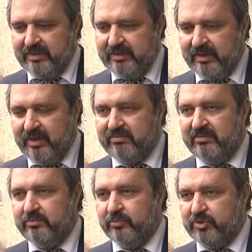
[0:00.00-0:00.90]
их
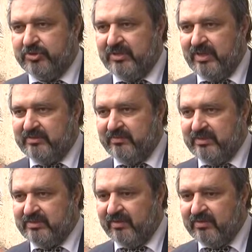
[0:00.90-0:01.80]
таковыми можно
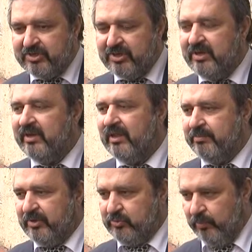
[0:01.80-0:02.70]
назвать, совершили ряд
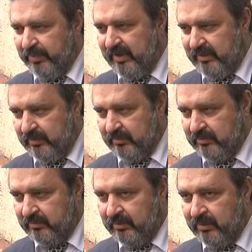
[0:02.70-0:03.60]
преступлений.
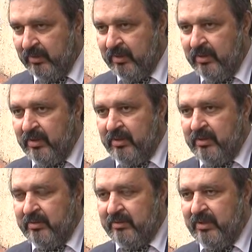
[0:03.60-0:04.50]

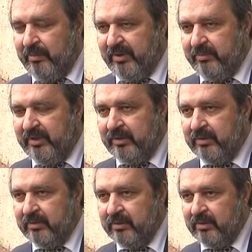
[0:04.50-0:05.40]
Например,
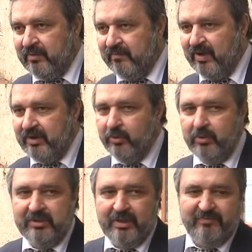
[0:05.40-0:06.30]

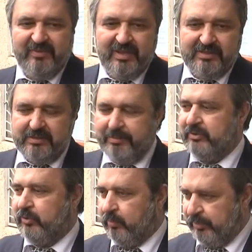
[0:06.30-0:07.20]
Валюлин обвинялся по
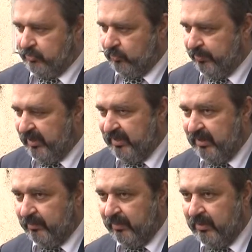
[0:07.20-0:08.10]
трем
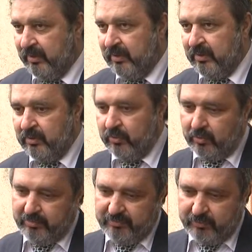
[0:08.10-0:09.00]
преступлениям.
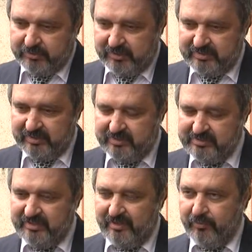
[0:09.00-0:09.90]
Кроме вот этих
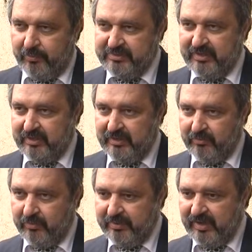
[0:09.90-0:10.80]
ксенофобских
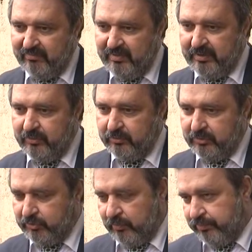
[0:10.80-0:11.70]
его проявлений, он
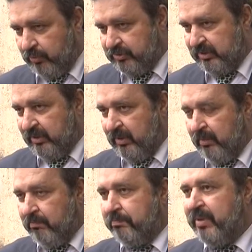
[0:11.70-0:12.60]
еще просто
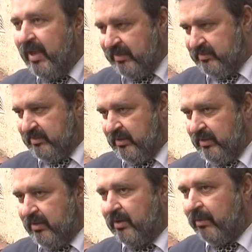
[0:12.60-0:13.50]
пьяница
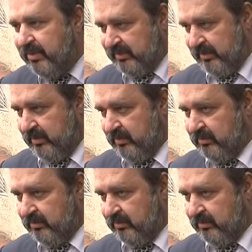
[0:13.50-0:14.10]
и грабитель.